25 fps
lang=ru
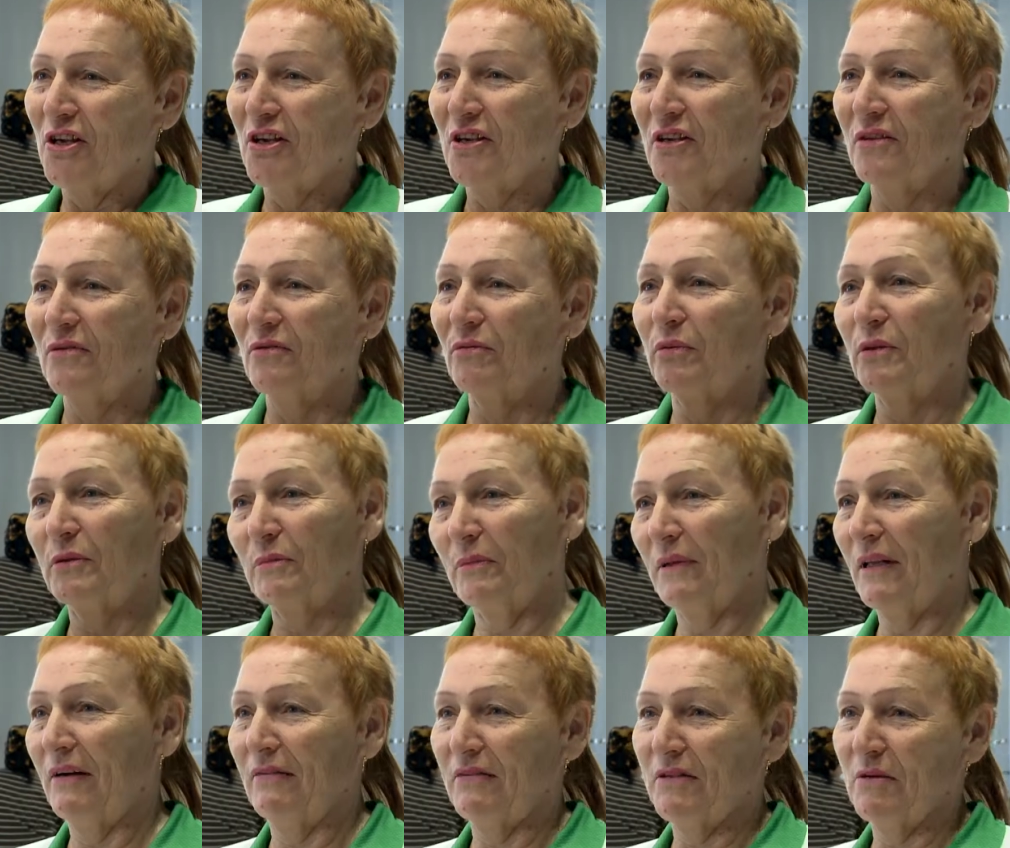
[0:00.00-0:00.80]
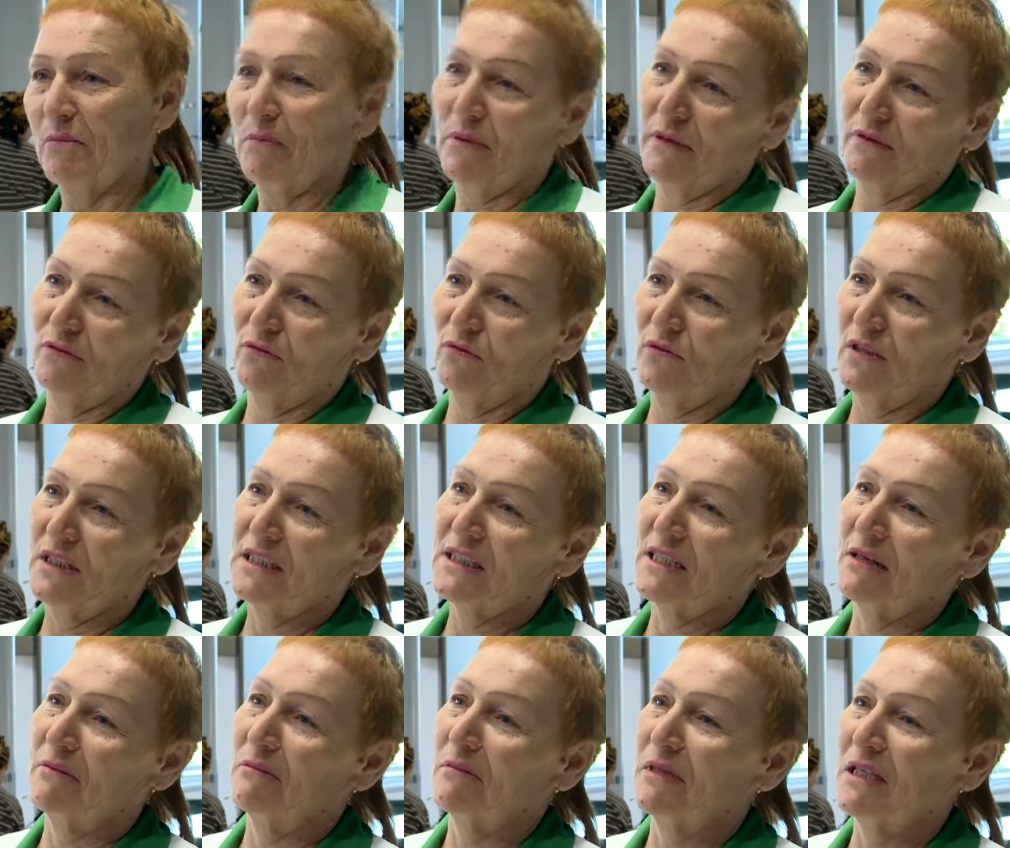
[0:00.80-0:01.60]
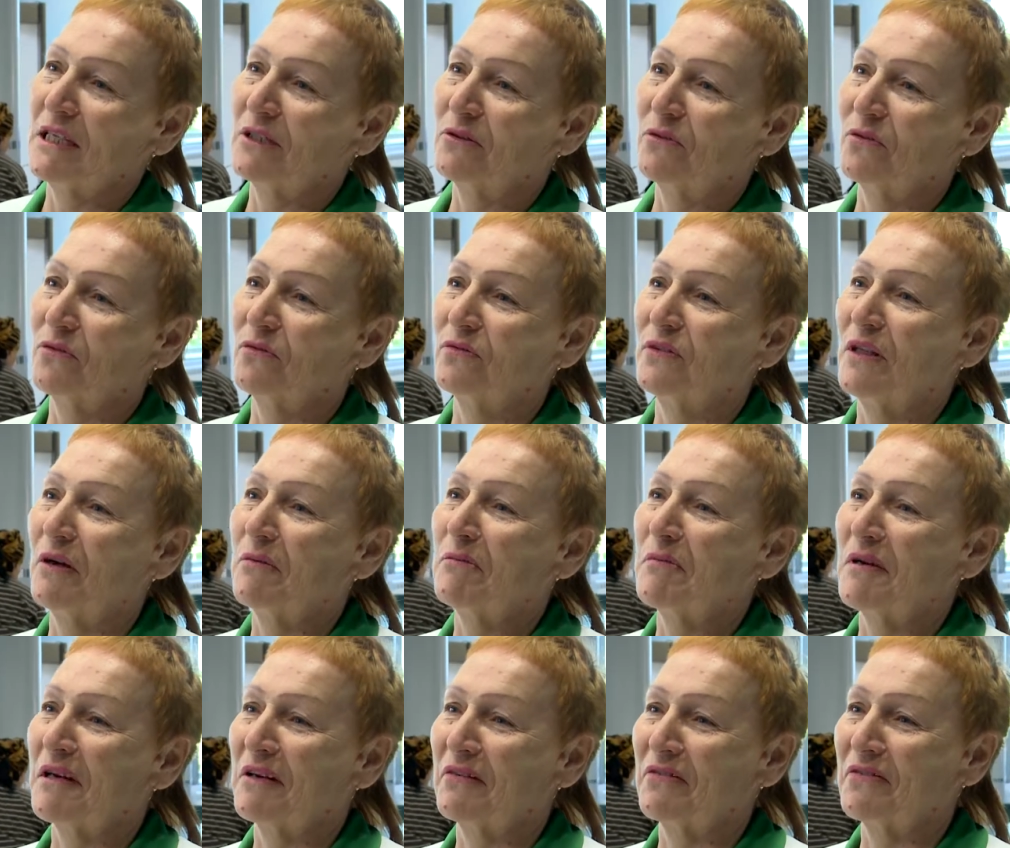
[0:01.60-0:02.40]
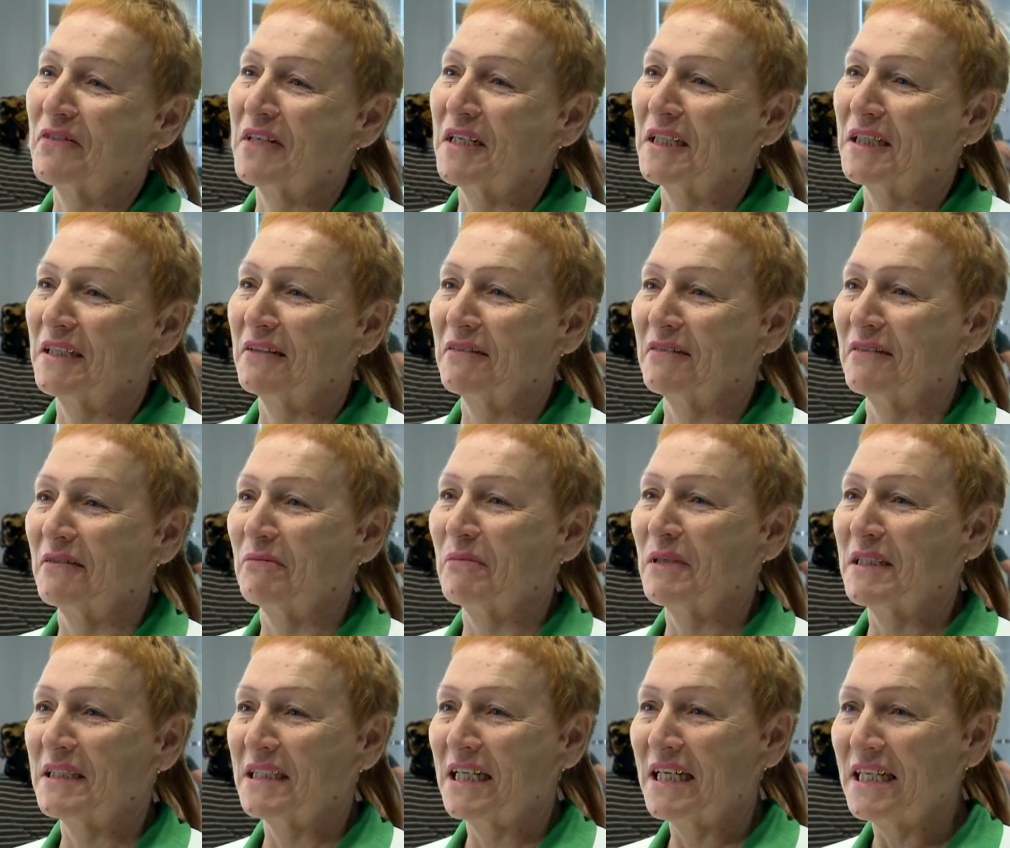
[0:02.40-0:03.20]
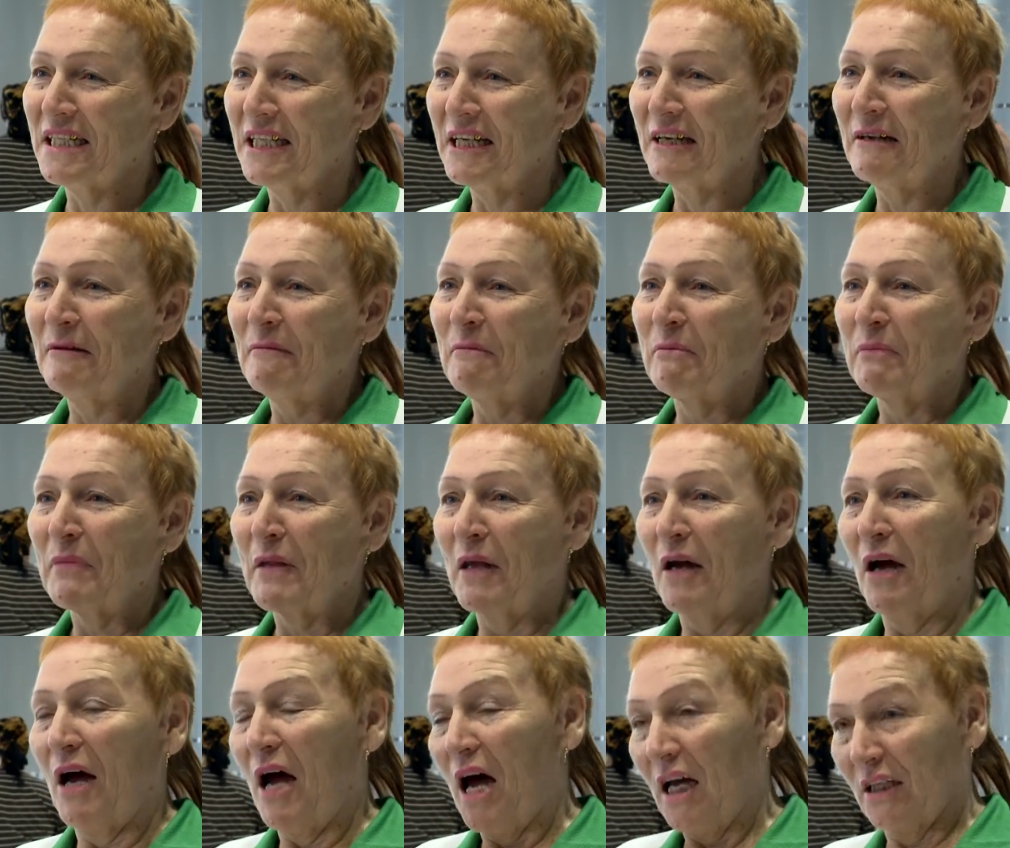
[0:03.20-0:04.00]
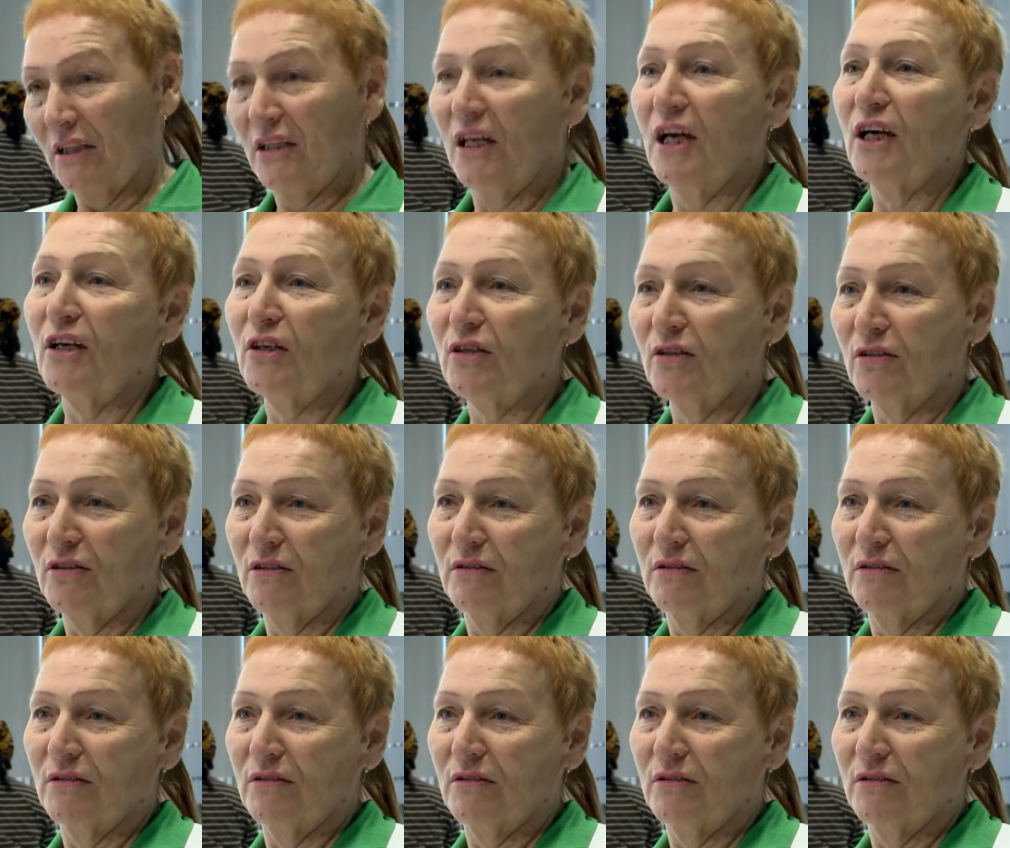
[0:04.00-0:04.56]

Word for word: и под плавание, правда, у нас там нету в Домбаровке этого бассейна. А так,